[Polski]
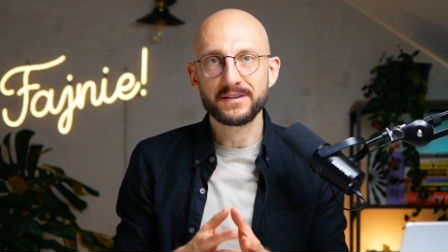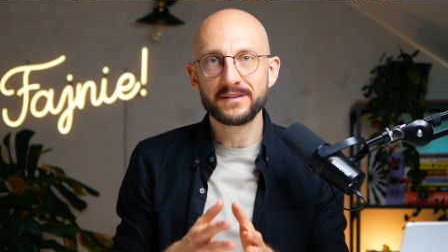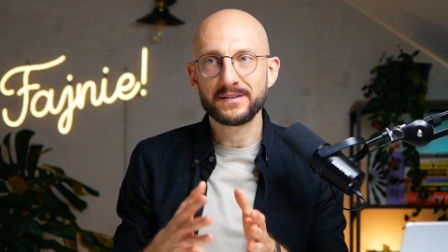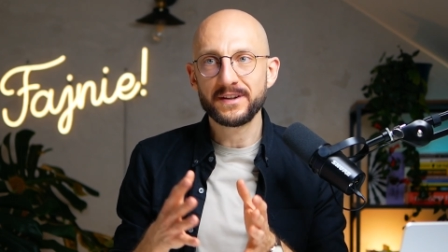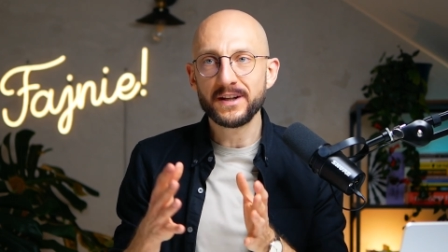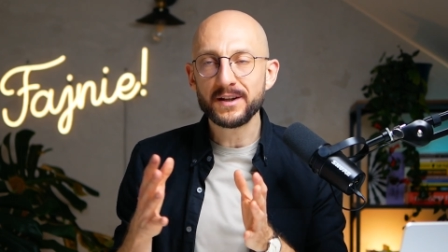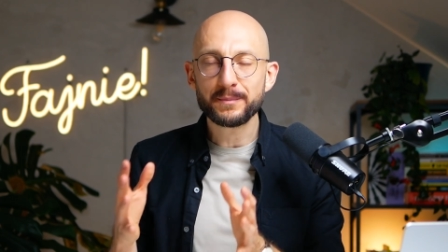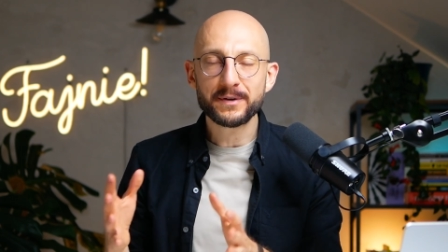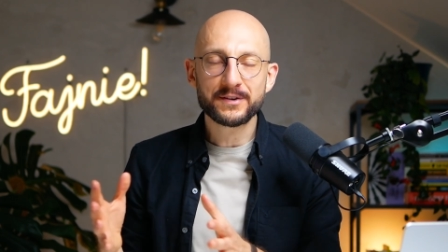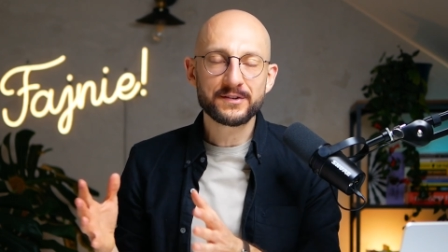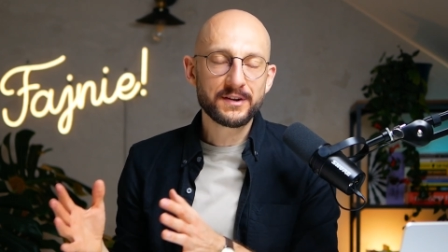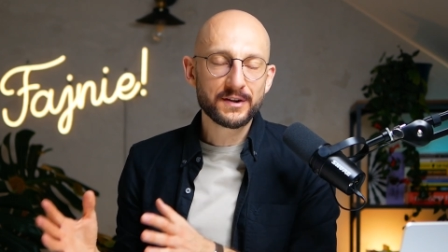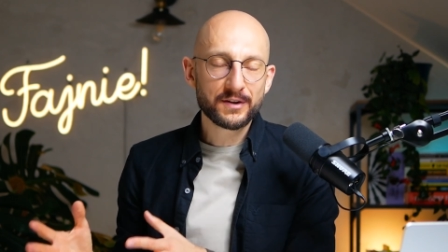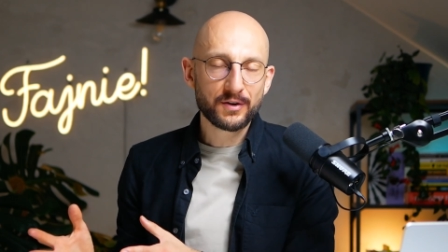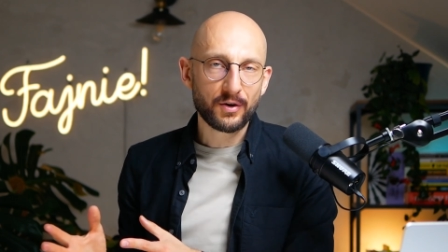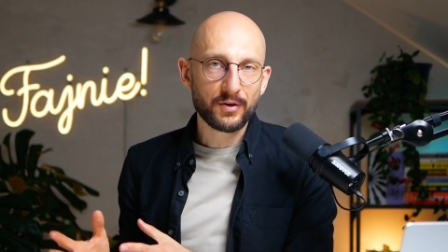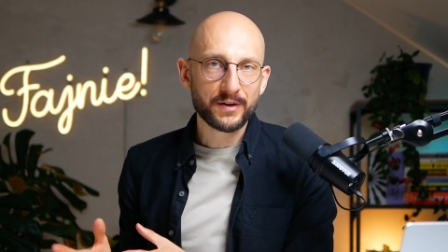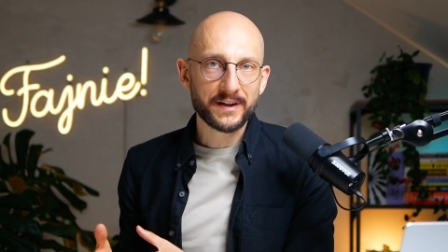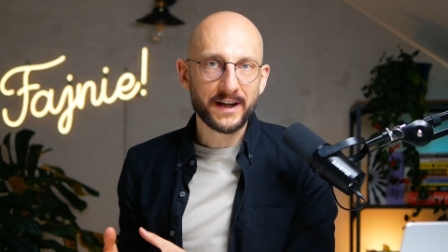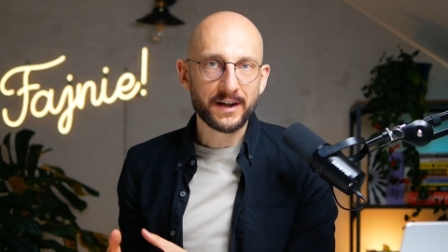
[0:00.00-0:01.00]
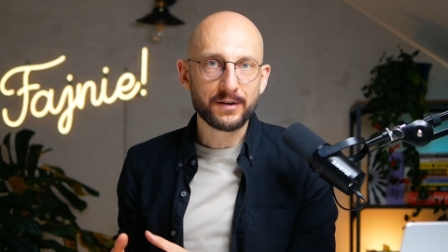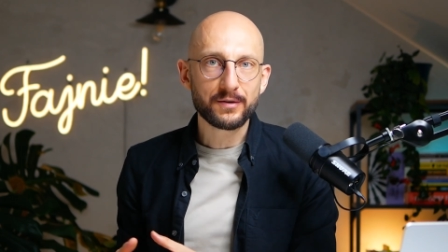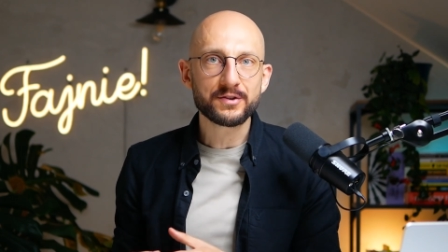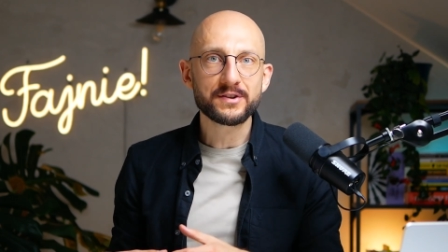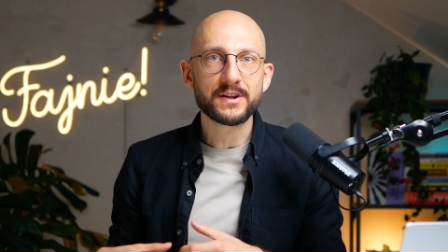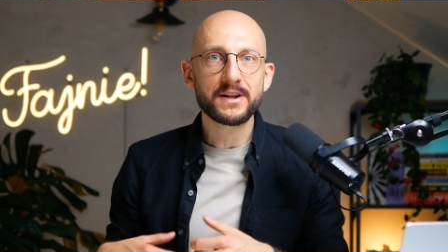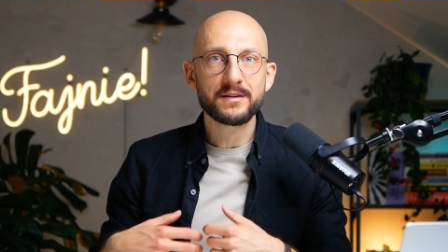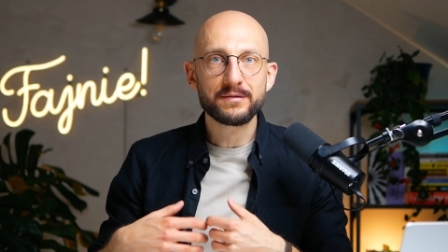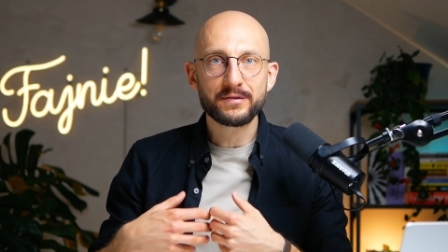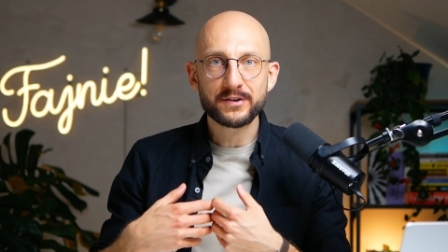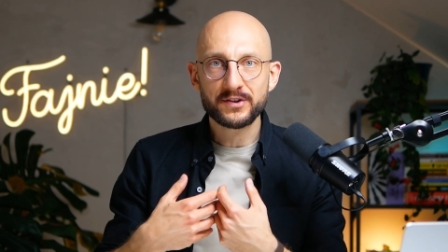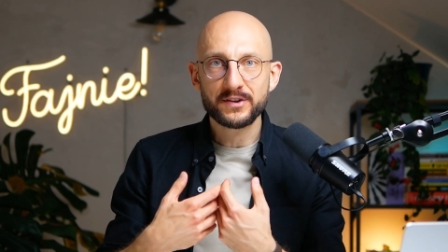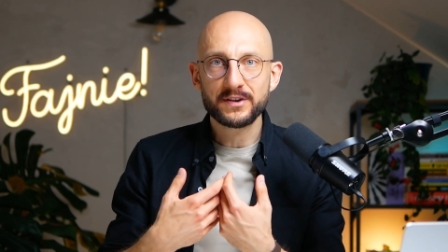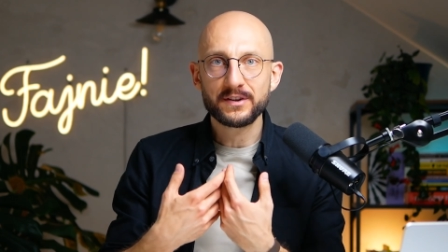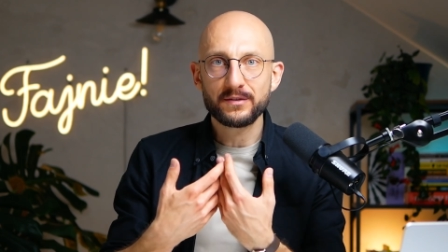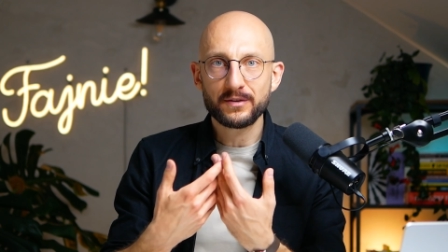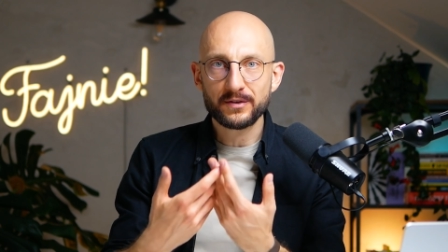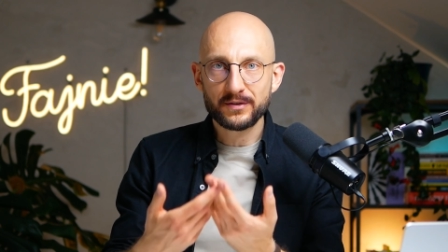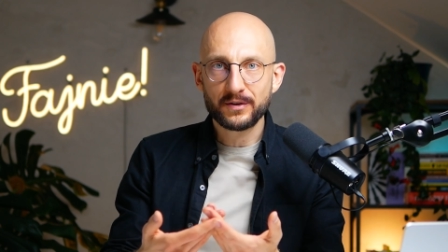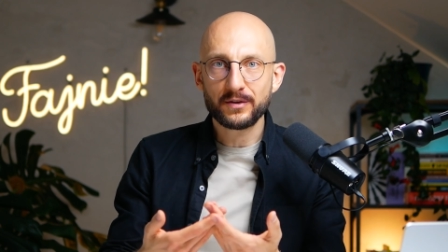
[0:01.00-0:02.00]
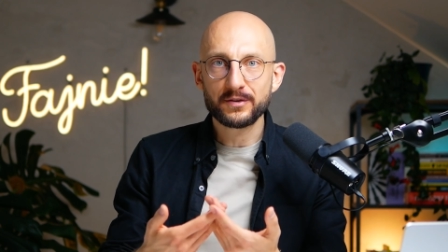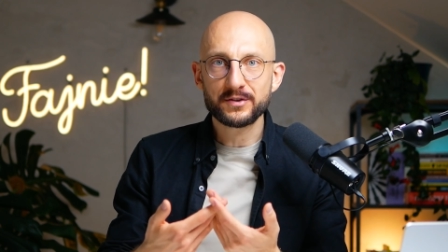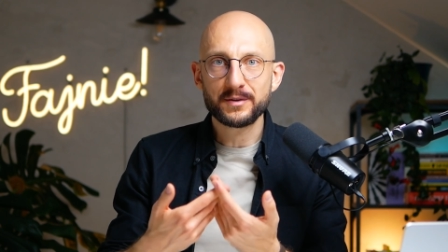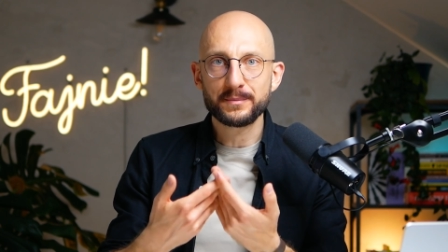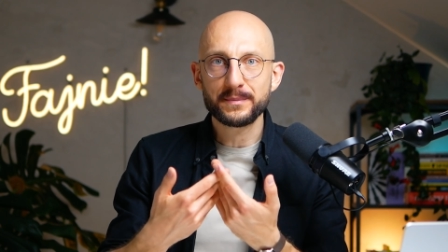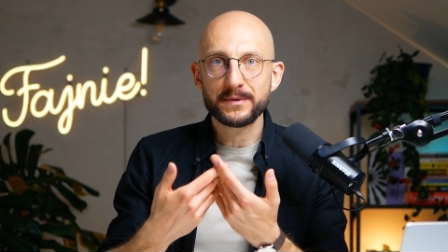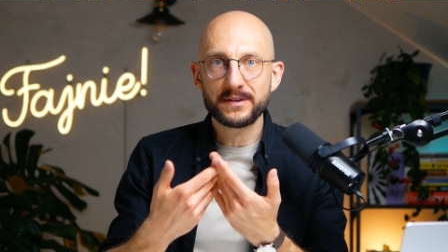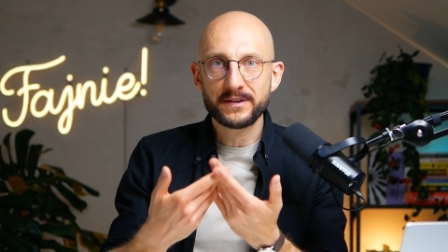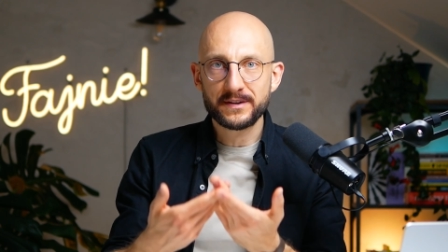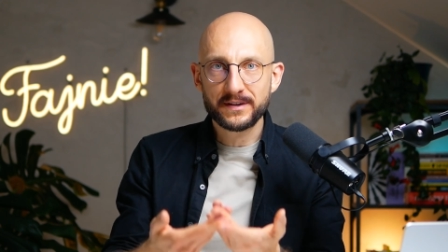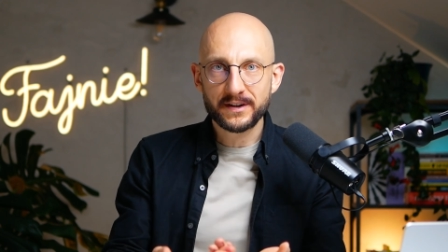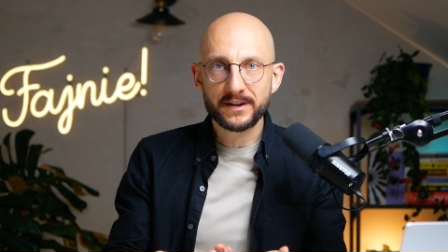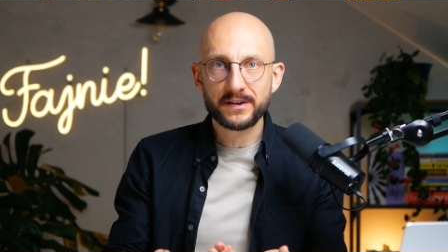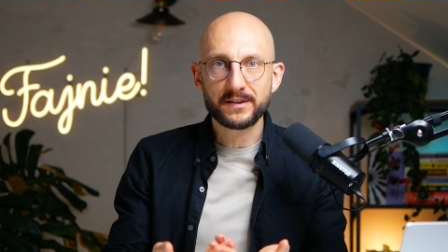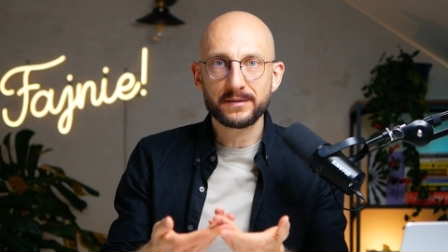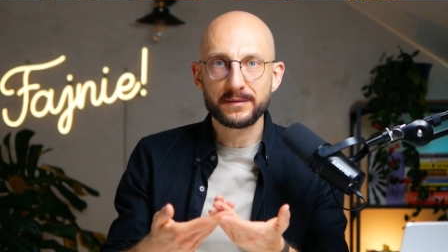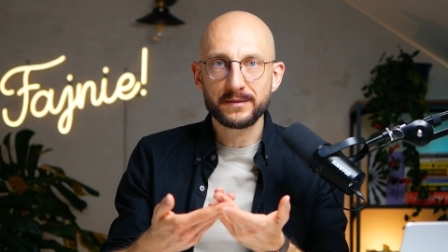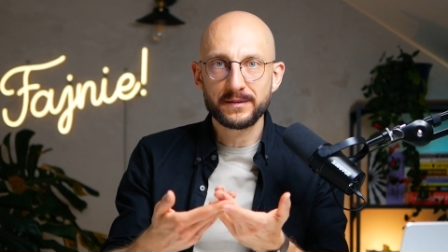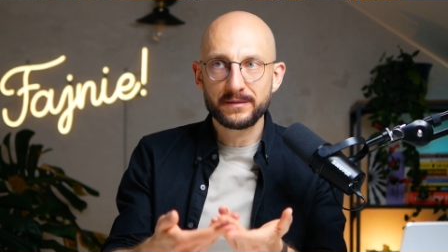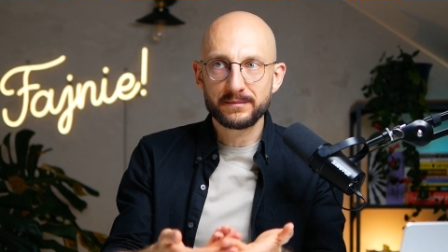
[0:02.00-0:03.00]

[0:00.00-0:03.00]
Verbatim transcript: nie dbać tylko o jakość, ale właśnie o to, żeby tych